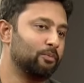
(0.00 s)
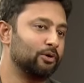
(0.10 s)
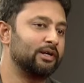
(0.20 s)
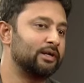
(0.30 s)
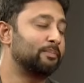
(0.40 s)

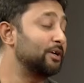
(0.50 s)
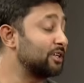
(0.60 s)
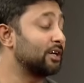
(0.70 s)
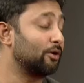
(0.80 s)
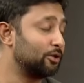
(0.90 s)
অপোনেন্টের
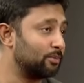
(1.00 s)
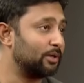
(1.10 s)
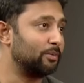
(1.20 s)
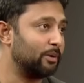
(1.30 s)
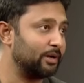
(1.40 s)
প্রেশারে হয়তো বা
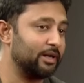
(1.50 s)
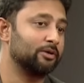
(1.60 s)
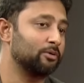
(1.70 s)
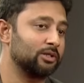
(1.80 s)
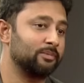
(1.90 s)
ওইভাবে
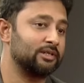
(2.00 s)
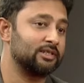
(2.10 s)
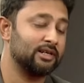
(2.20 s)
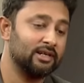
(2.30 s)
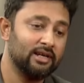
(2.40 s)
ক্লিক করতে
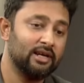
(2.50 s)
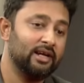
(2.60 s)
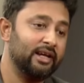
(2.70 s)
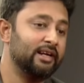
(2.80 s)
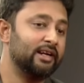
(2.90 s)
পারছে না
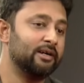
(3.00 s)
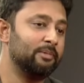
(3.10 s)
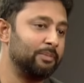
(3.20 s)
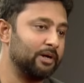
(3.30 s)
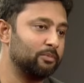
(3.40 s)
ইংল্যান্ডের
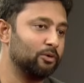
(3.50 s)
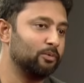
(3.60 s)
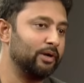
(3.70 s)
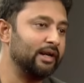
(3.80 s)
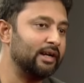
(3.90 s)
ব্যাপারে
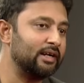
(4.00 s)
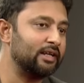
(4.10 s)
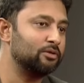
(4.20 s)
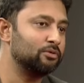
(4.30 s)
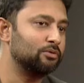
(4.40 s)
বলবো ইংল্যান্ড
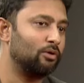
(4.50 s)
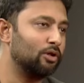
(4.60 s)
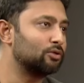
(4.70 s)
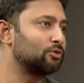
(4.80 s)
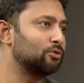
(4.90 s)
কিন্তু
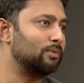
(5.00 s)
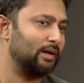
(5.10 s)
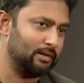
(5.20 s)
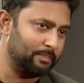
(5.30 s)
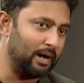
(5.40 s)
অল থ্রু
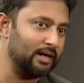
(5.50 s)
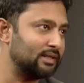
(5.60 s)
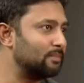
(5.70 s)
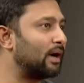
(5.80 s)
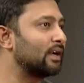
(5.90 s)
পার্ট
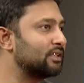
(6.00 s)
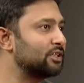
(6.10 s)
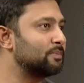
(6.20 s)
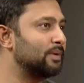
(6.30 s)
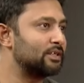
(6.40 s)
দেন
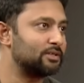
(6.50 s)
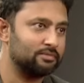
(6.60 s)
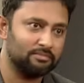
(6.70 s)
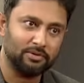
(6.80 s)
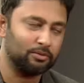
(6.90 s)
বাংলাদেশ ম্যাচ
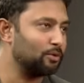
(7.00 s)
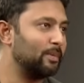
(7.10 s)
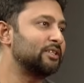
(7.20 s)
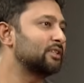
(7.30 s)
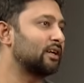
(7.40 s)
কোনো
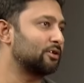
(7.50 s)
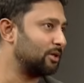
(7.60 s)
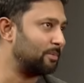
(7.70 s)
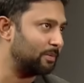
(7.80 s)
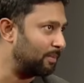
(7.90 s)
ম্যাচই তারা
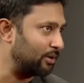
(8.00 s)
সেভাবে